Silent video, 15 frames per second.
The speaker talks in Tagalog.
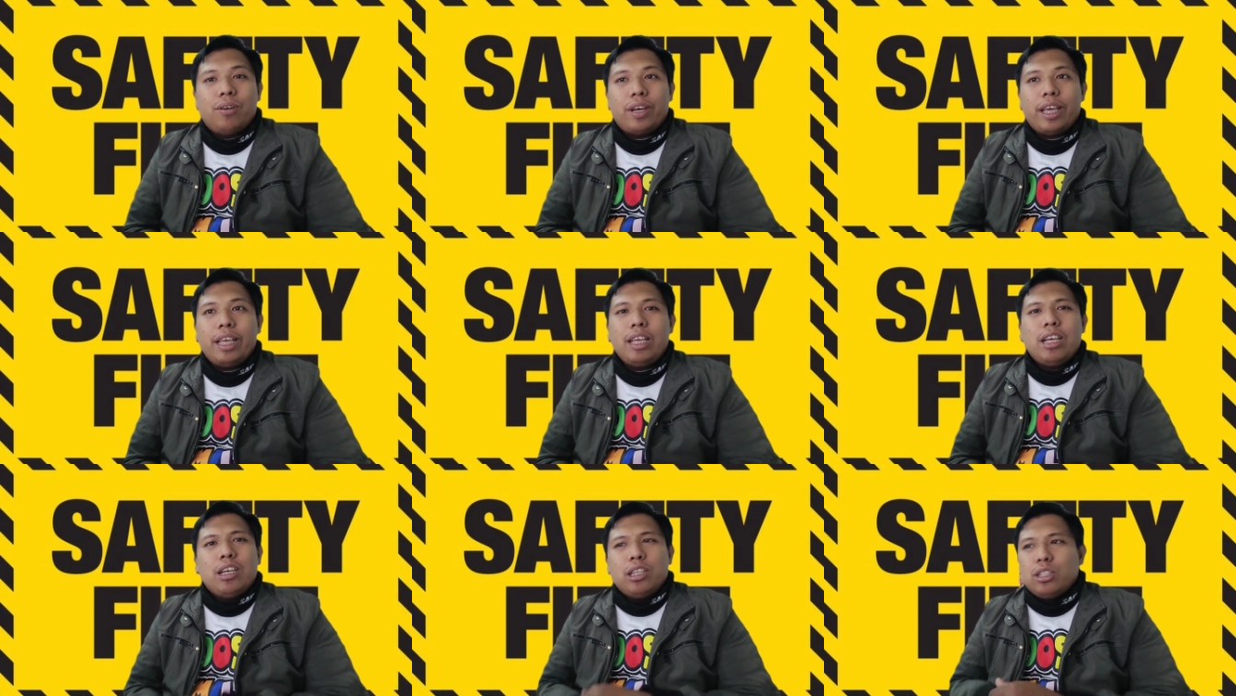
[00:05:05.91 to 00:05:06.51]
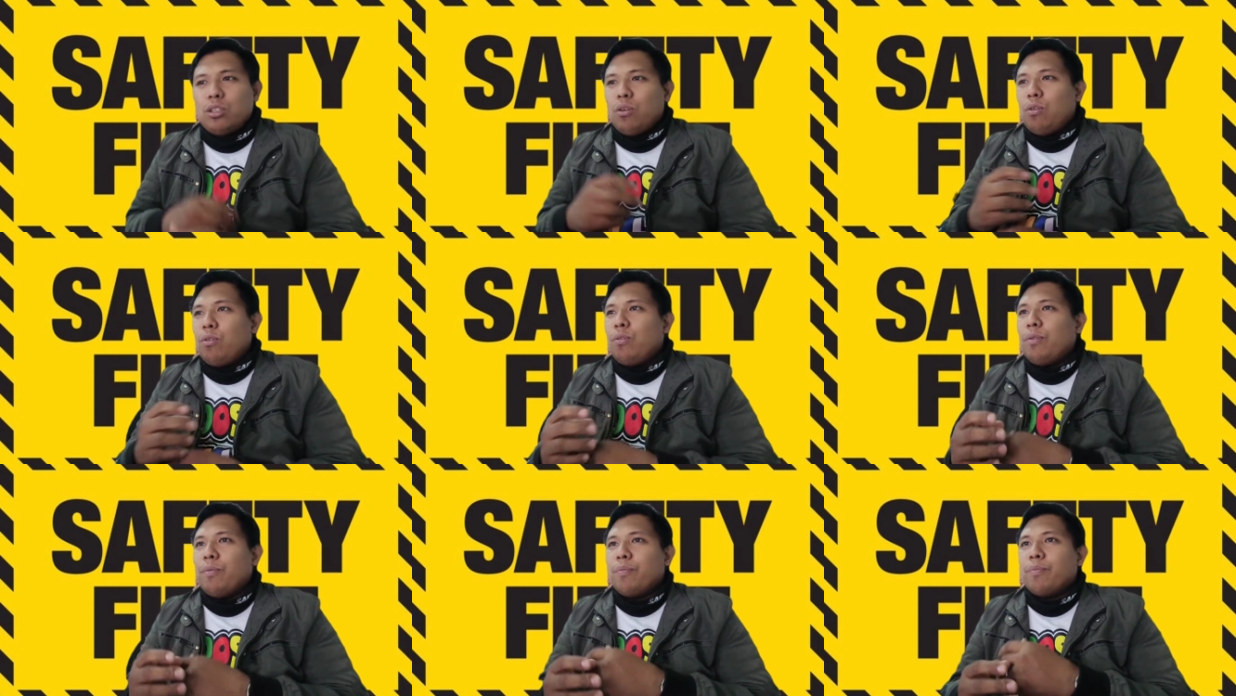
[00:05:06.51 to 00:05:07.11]
Okay? So,
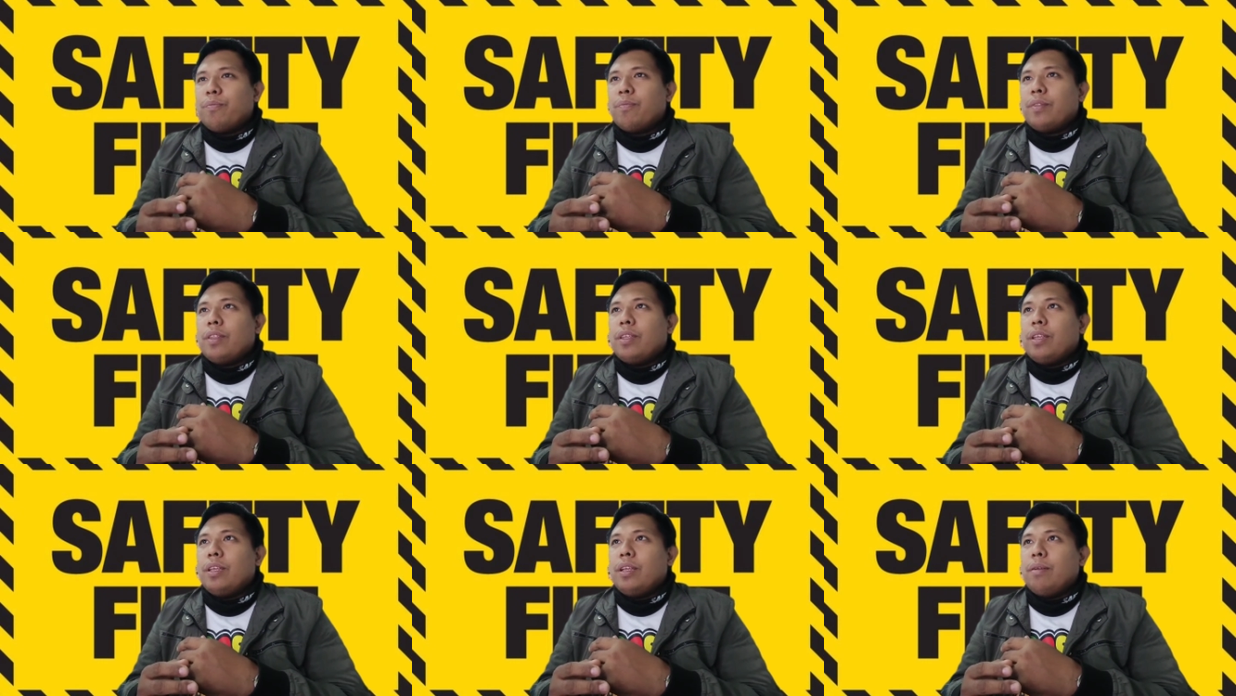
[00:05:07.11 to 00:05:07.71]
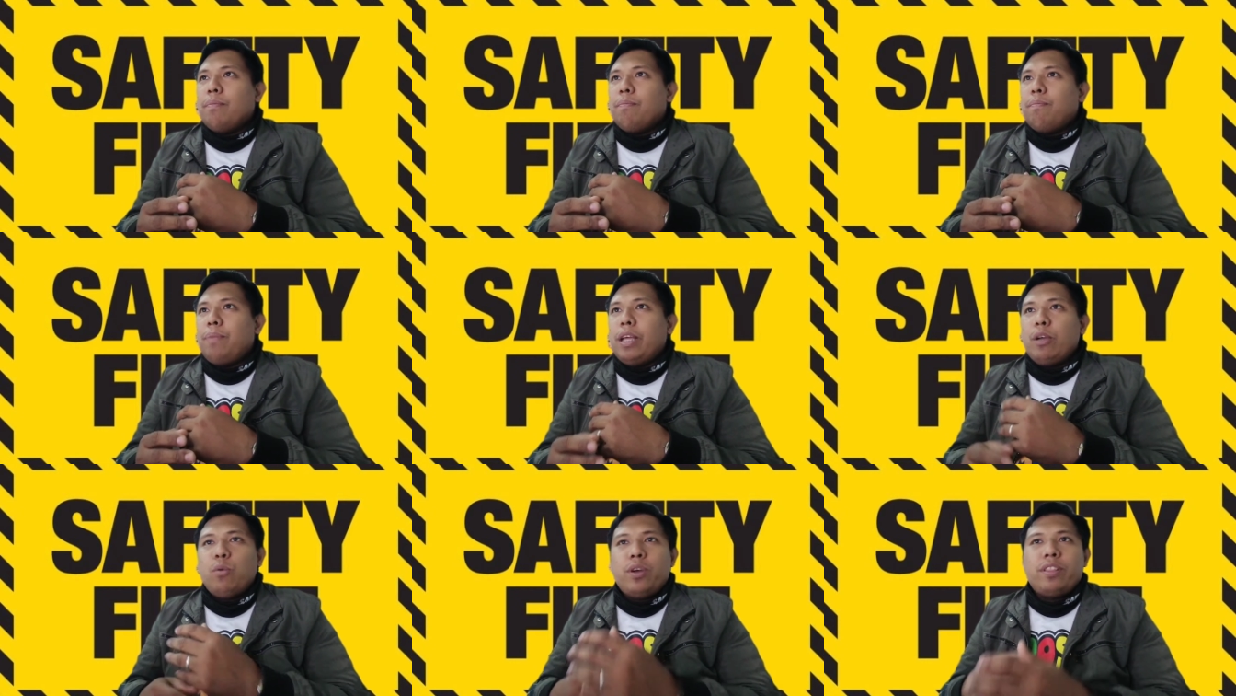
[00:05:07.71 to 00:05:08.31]

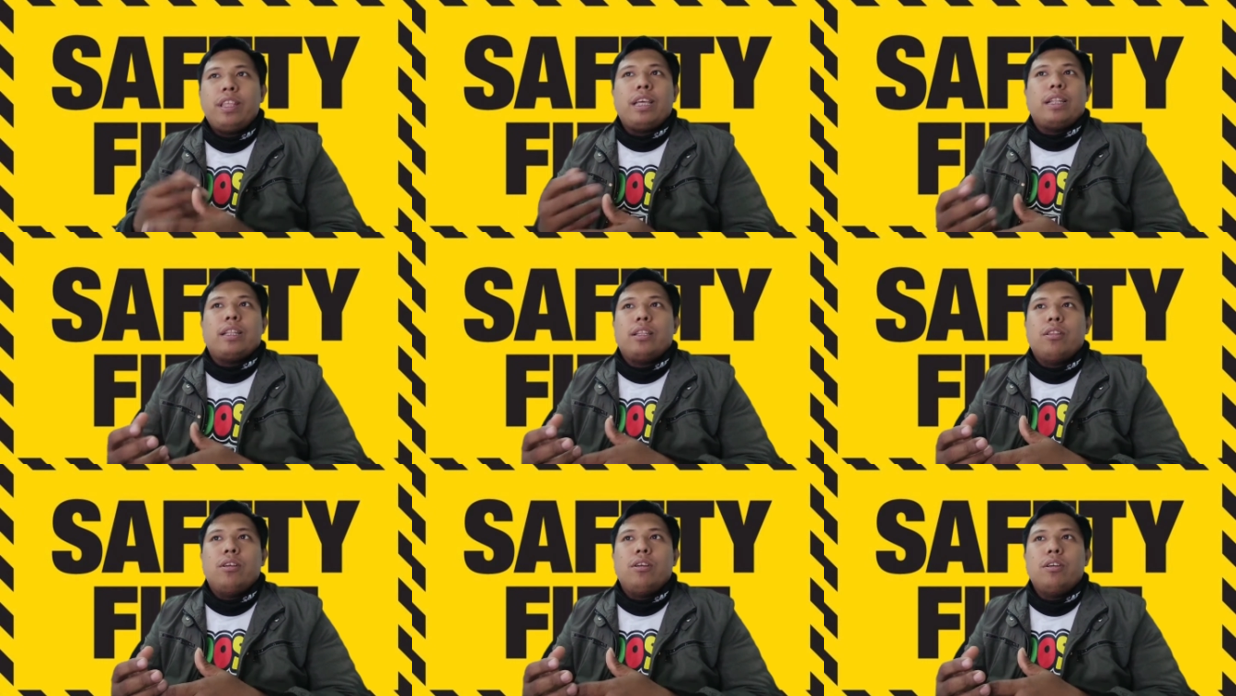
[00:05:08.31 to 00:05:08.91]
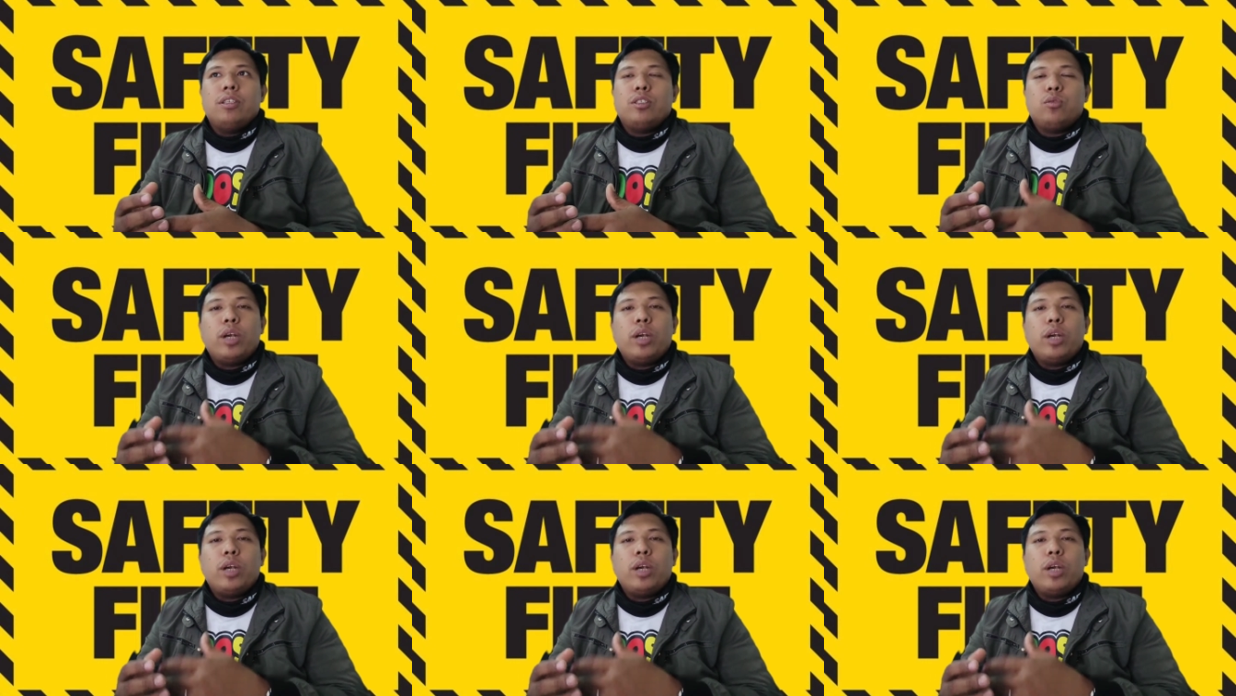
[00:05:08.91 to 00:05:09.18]
play with it, no?